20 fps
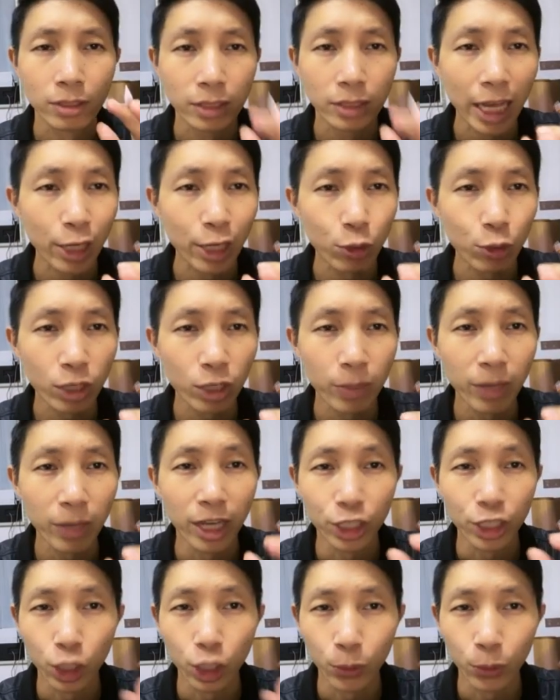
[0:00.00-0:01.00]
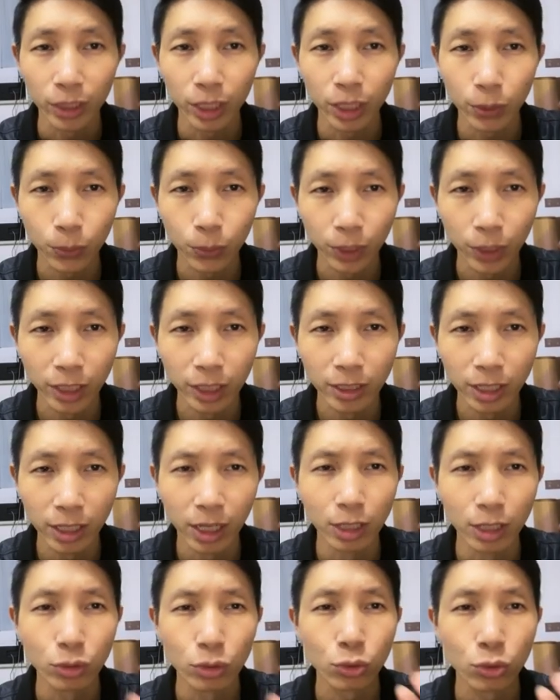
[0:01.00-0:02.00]
在英语里面有一个规
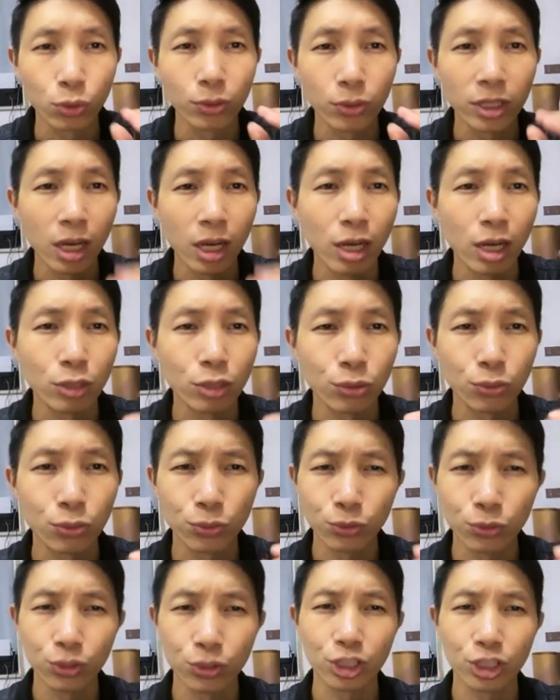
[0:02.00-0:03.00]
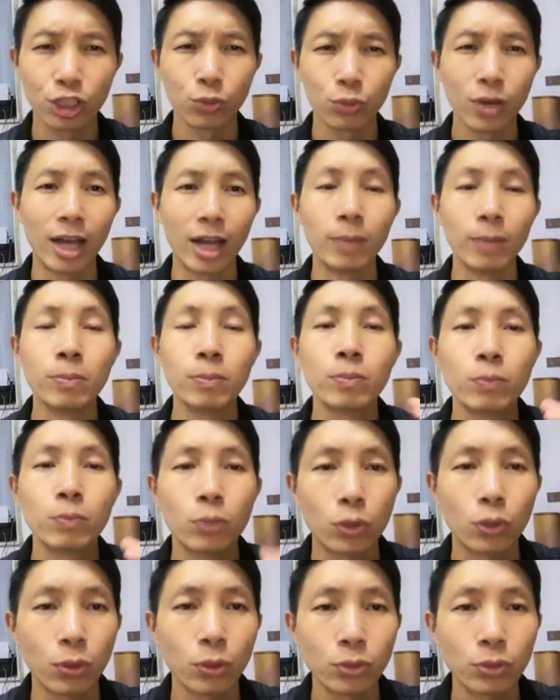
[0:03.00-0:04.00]
则，除特殊句式外，
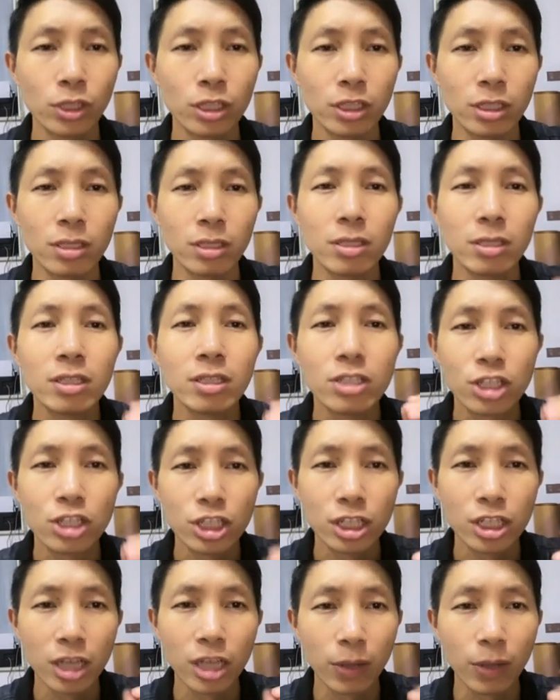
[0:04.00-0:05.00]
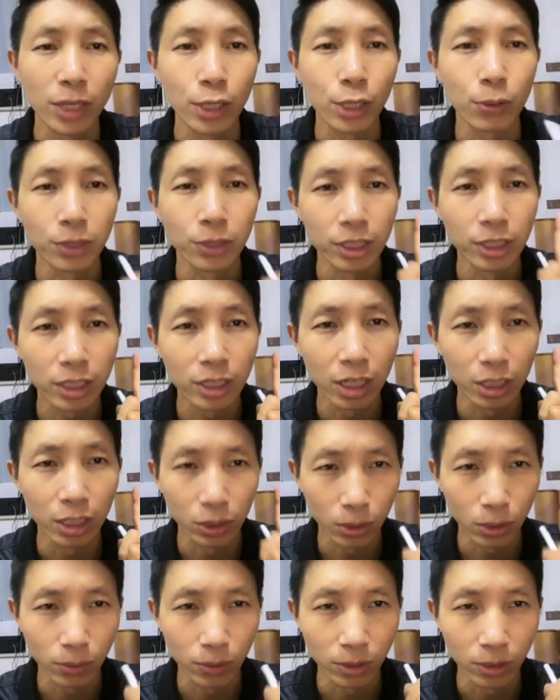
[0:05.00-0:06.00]
普通句子至少要有一个
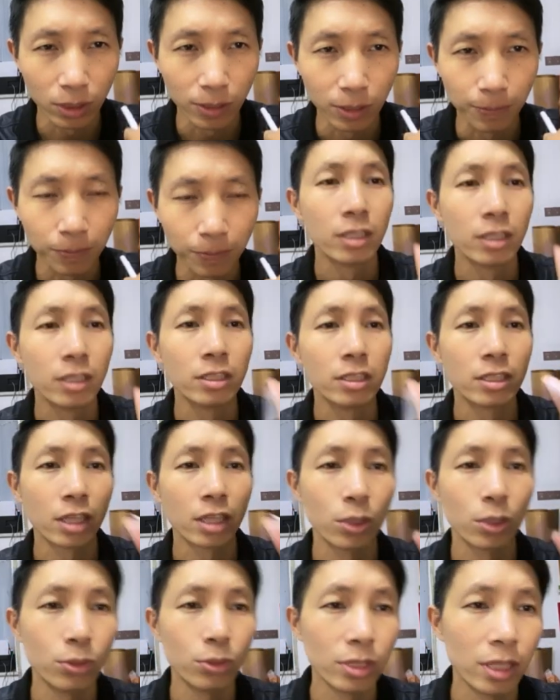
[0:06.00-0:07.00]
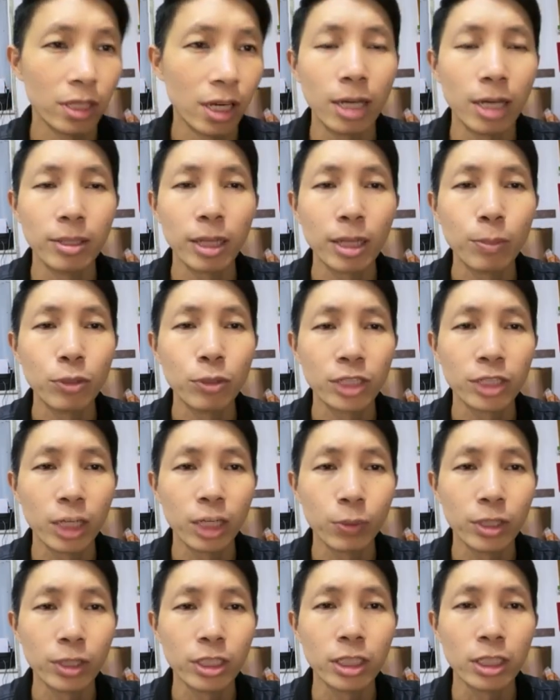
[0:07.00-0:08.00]
动词。这个句子呢，到目
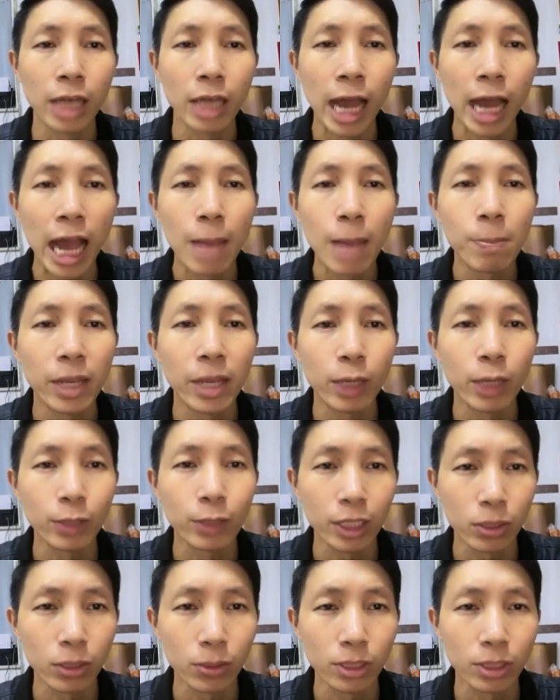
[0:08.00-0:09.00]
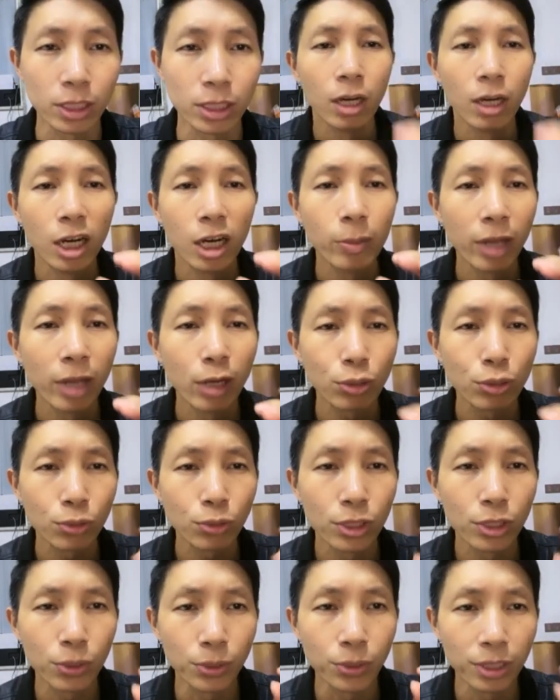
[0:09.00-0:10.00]
前为止还没有一个动词。而描述
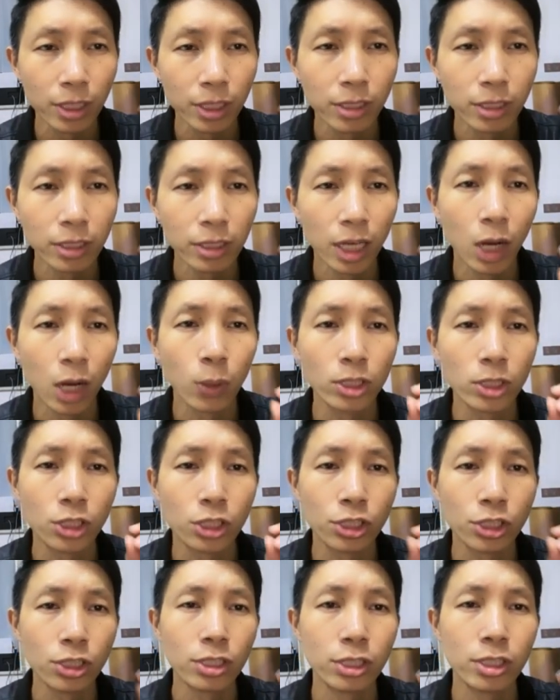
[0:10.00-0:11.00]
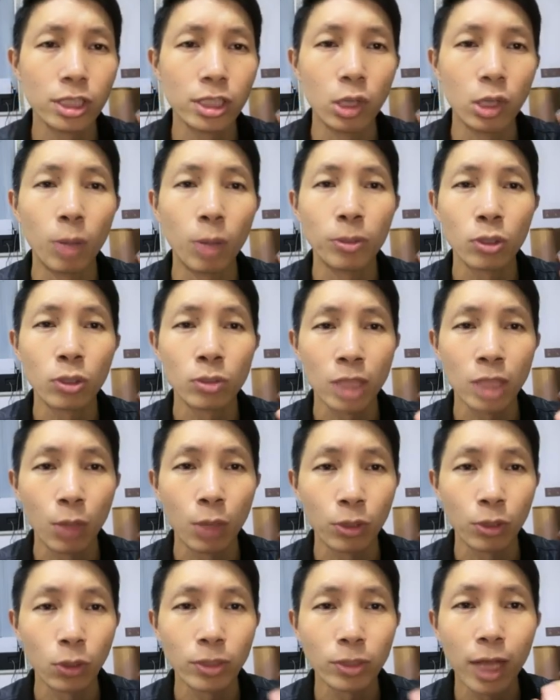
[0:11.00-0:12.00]
一种现象或者事实，通常
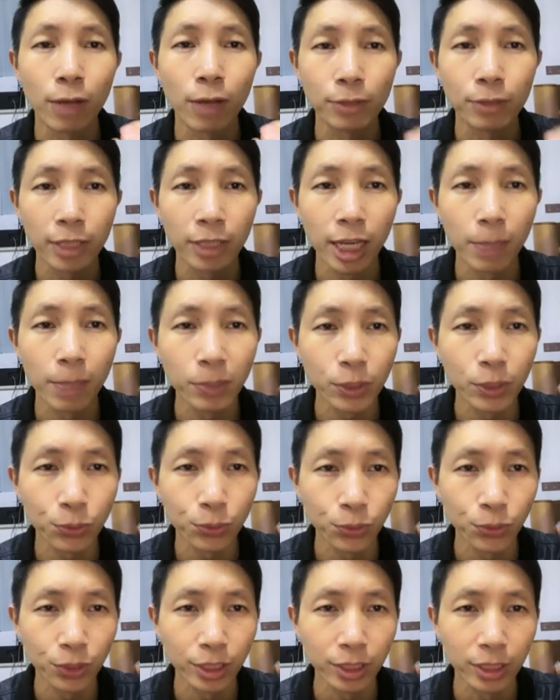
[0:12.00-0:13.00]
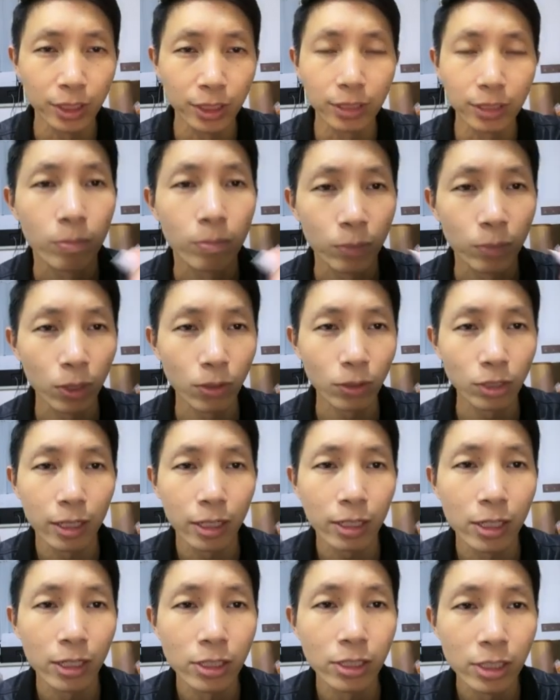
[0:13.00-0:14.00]
会用到 there be 句型。be 动
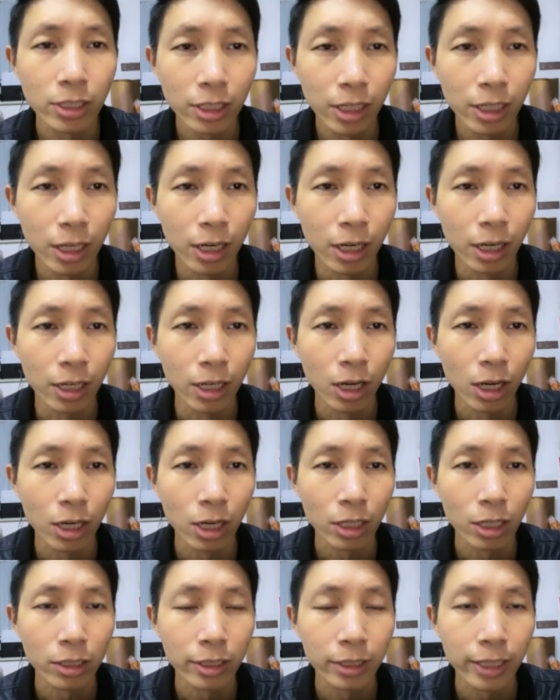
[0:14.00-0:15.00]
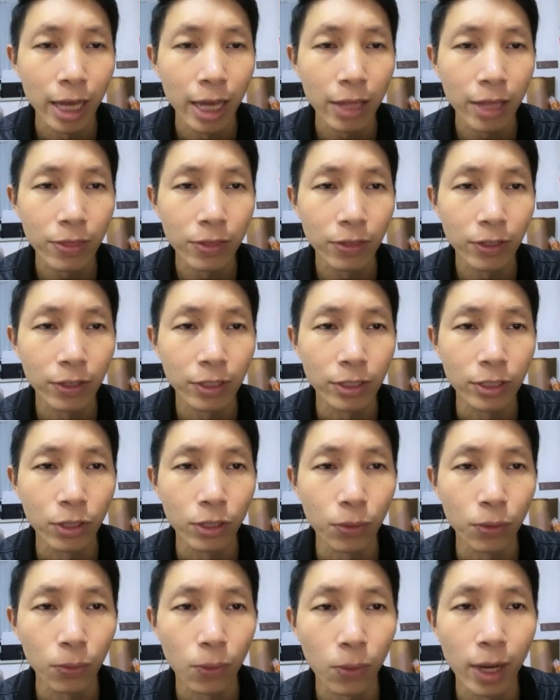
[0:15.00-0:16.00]
词跟这个 nothing
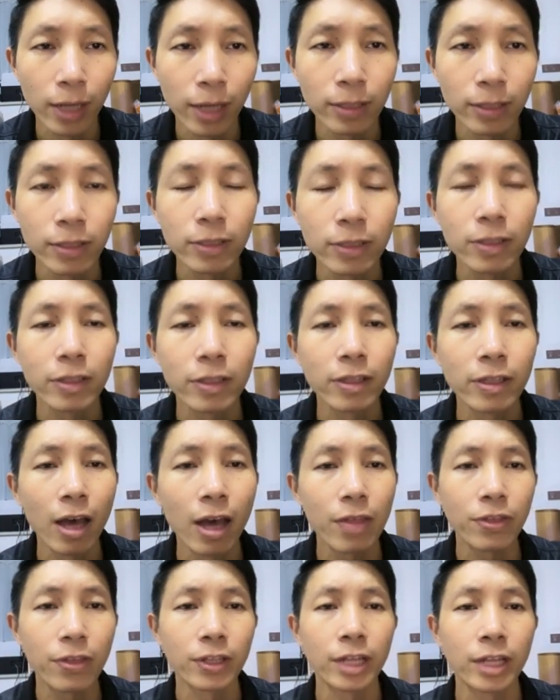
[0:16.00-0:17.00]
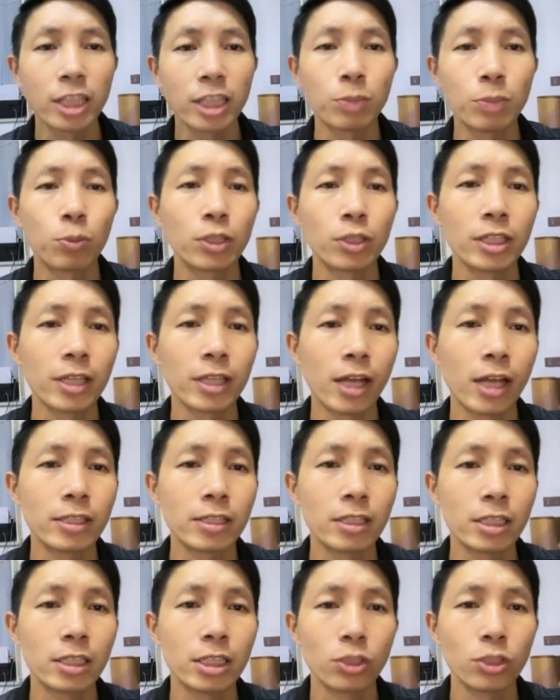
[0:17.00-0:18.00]
有关。nothing 它是不定代
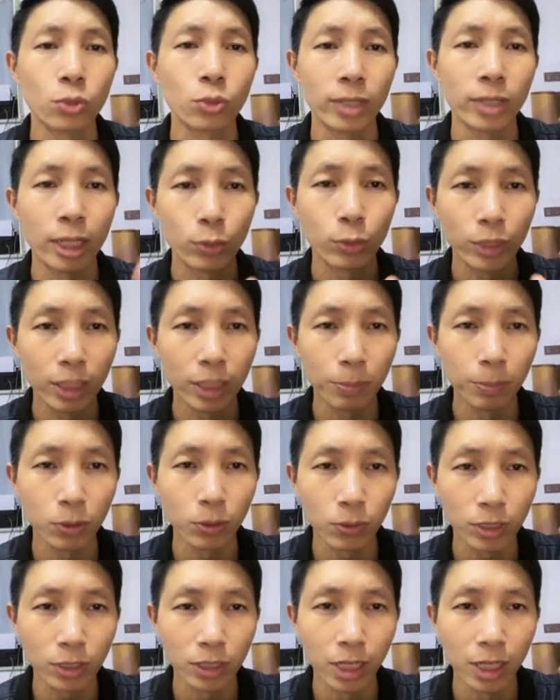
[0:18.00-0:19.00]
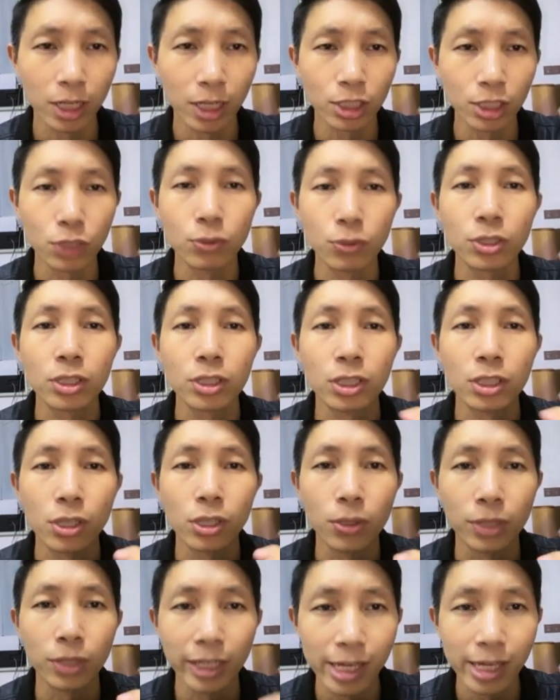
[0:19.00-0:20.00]
词，所以它对应的 be 动词呢，就是
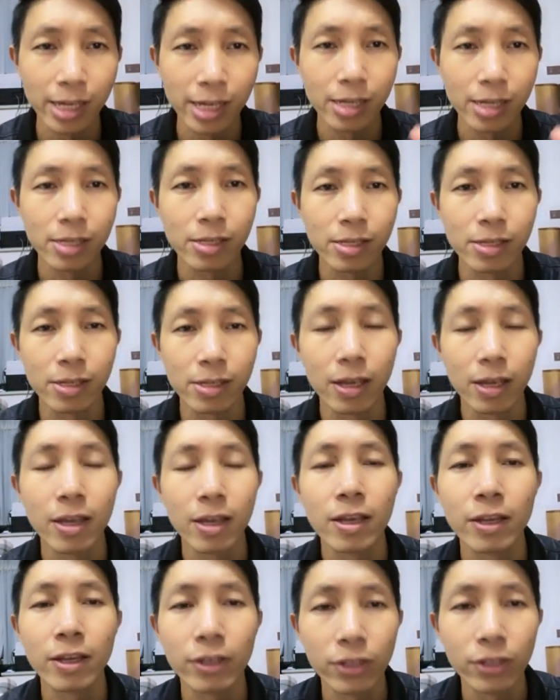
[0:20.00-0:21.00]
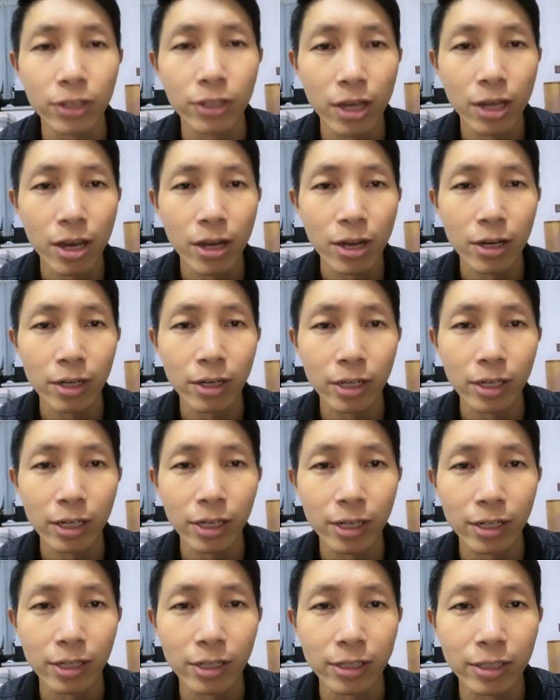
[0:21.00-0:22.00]
用 is。there
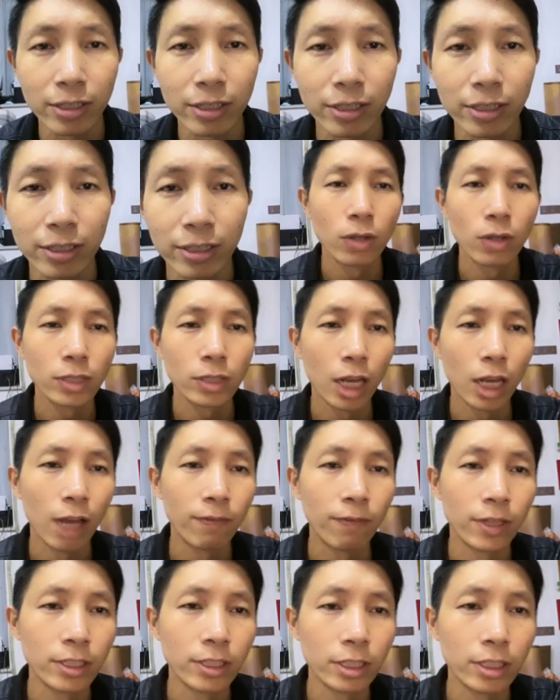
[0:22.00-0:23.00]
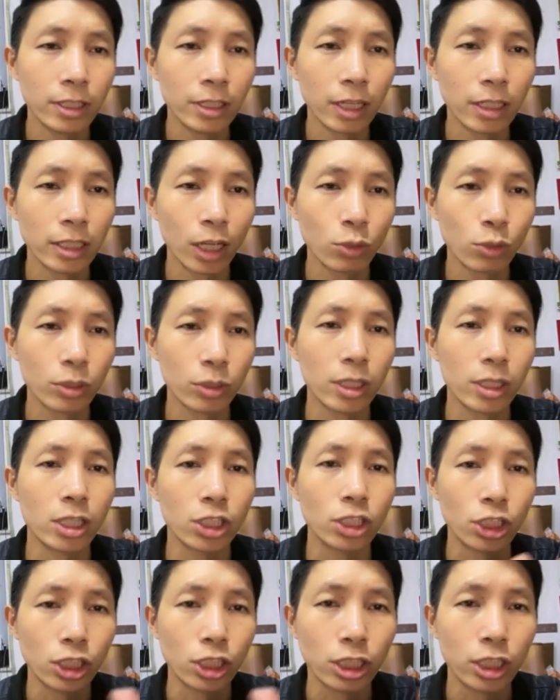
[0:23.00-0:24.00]
is。再来分析一下这个句子的
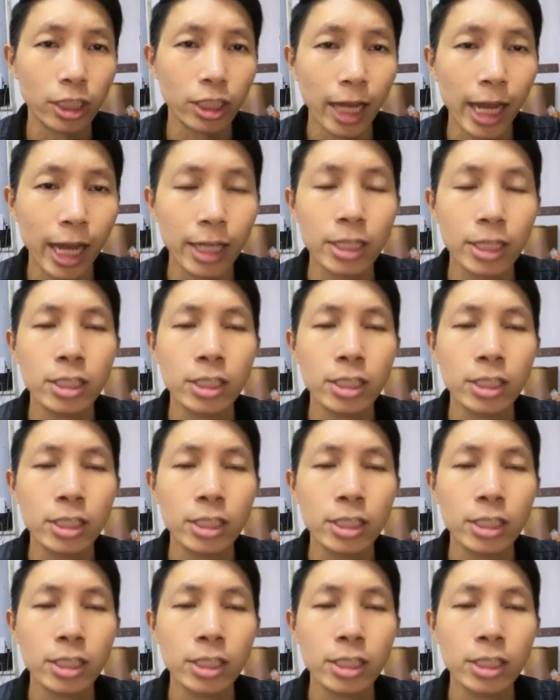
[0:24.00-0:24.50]
时态。